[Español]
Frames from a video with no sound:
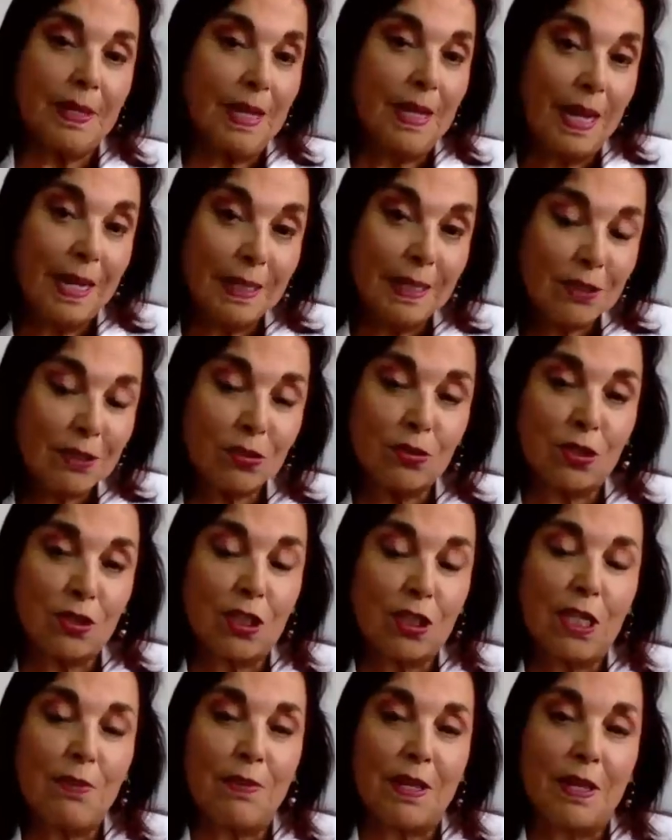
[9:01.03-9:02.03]
A eso se
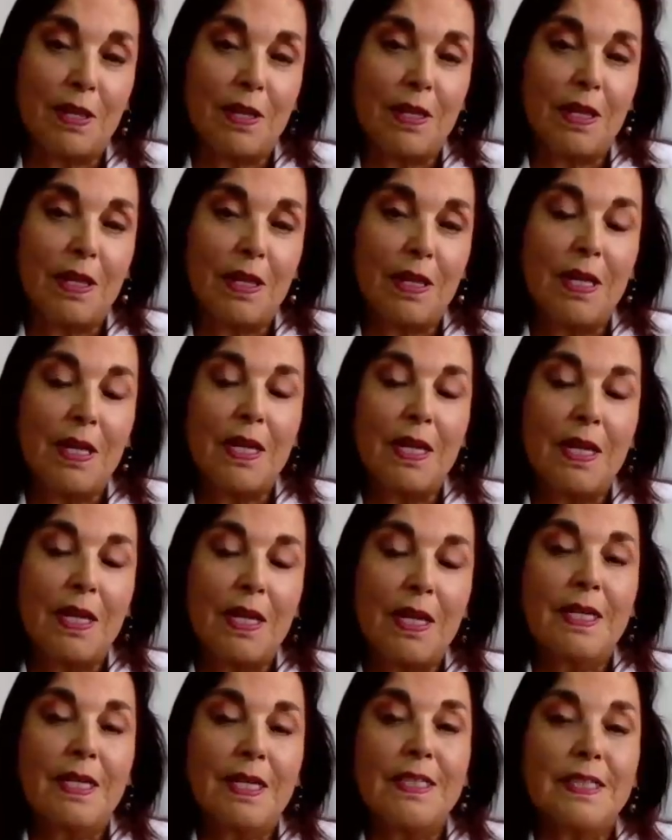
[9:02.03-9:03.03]
debe. Si
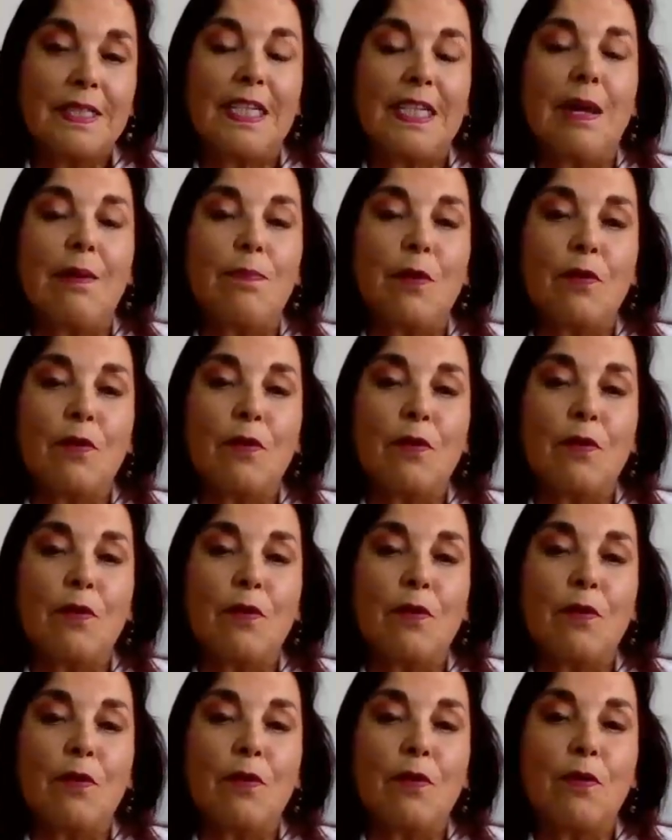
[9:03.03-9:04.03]
la profesora le
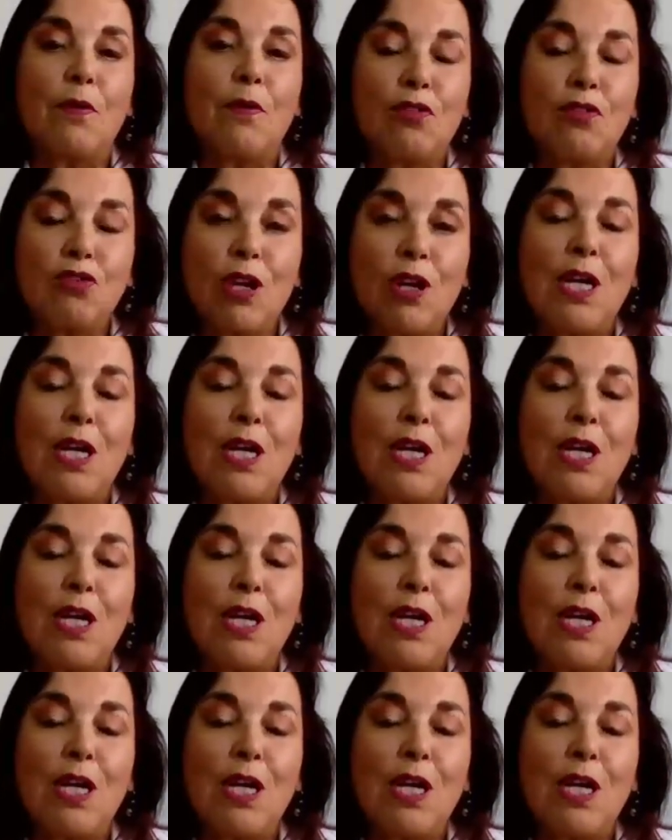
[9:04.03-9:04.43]
dice,